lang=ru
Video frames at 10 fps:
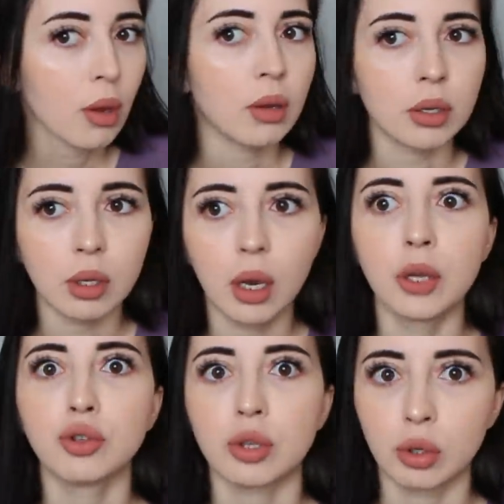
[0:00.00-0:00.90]
Я
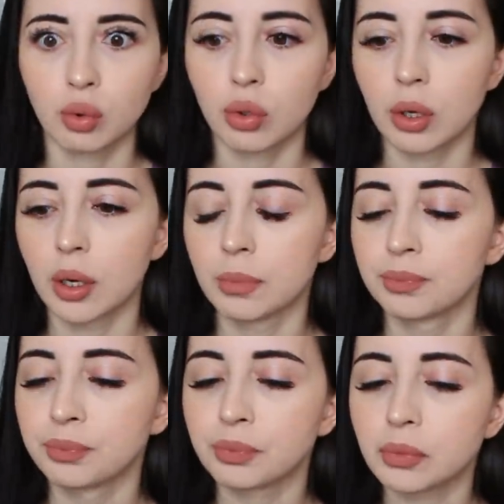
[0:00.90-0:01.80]
такая, что так
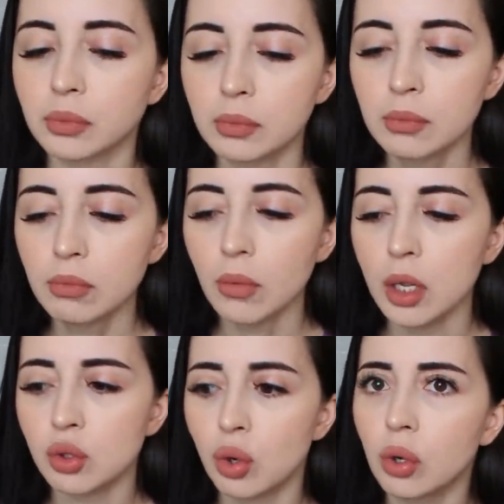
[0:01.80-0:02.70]
дорого?
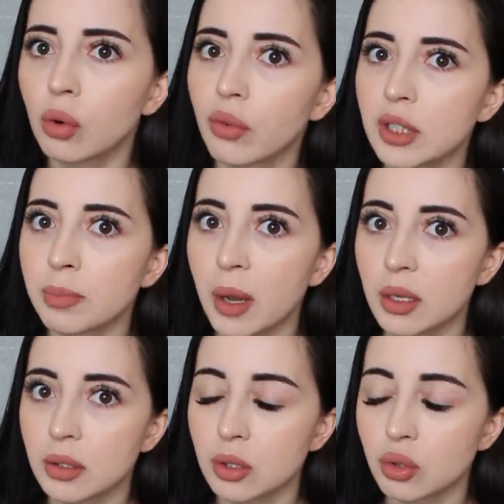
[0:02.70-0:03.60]
Сколько у вас
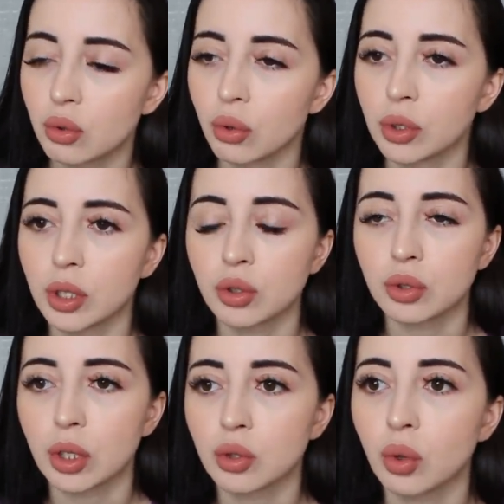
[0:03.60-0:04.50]
мясо стоит? А,
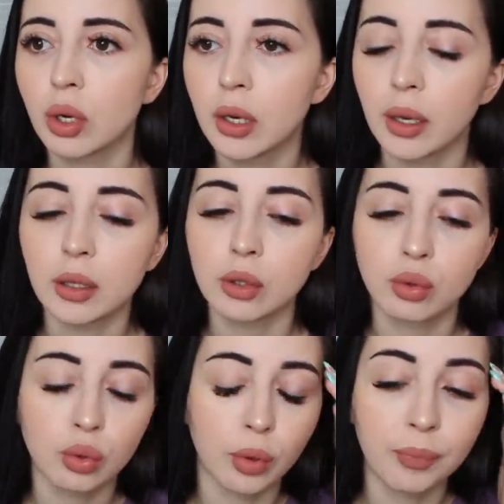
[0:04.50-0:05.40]
а сколько это
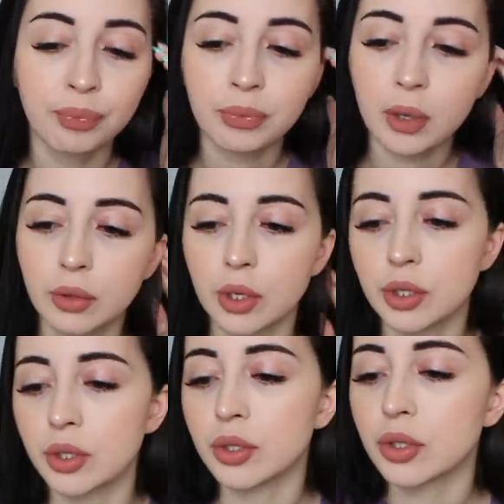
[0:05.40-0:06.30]
то?
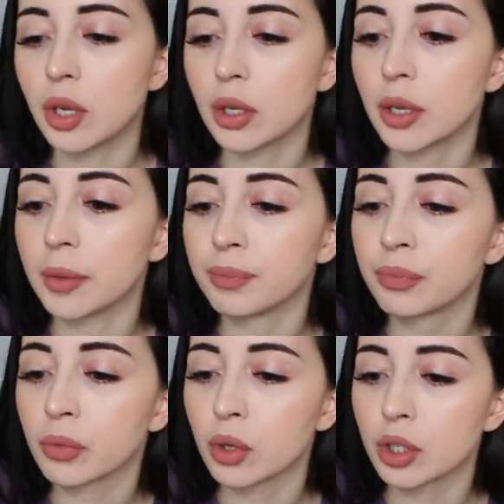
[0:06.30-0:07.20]
Третье, десятое.
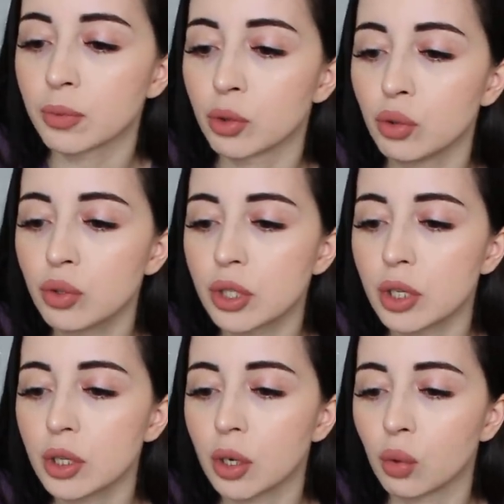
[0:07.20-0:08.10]
Я смотрю
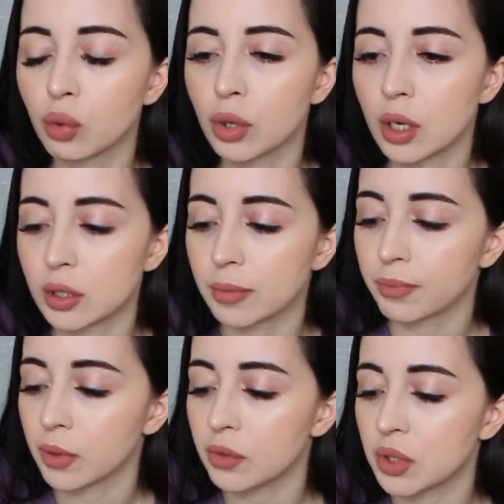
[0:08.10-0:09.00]
цены, как у нас.
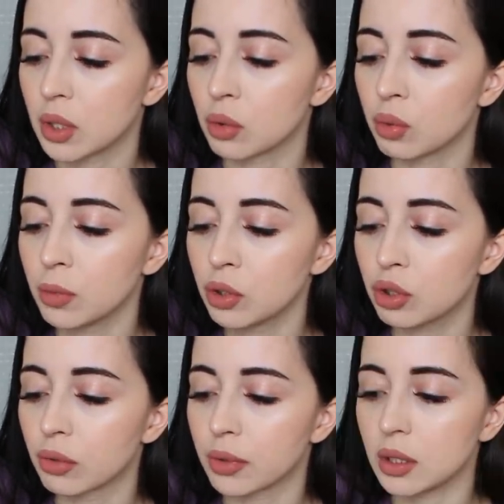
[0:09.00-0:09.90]
Я всегда думала,
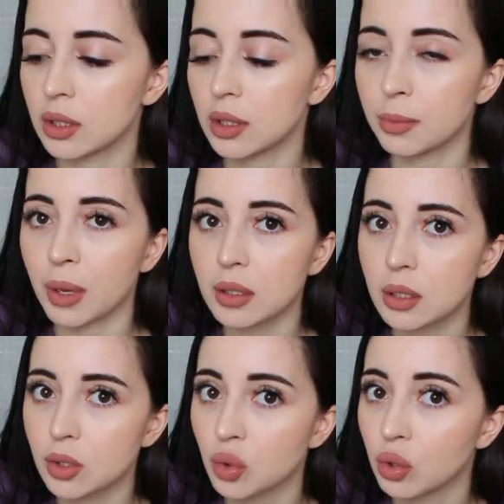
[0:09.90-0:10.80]
что в России
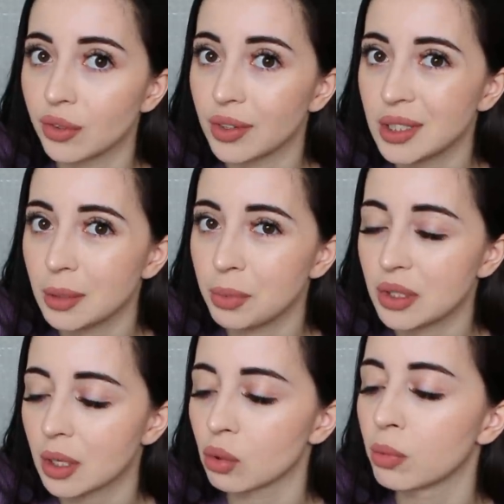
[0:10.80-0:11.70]
мясо стоит
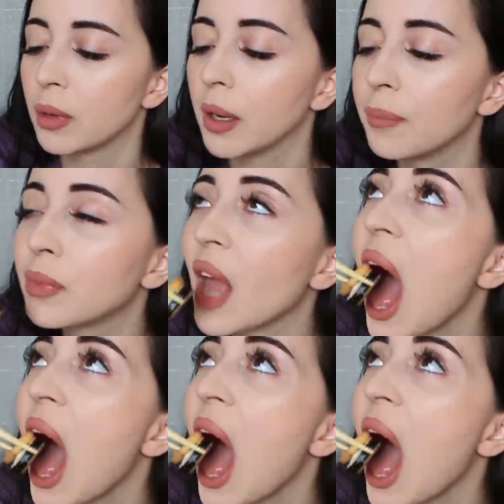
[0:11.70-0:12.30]
250 рублей.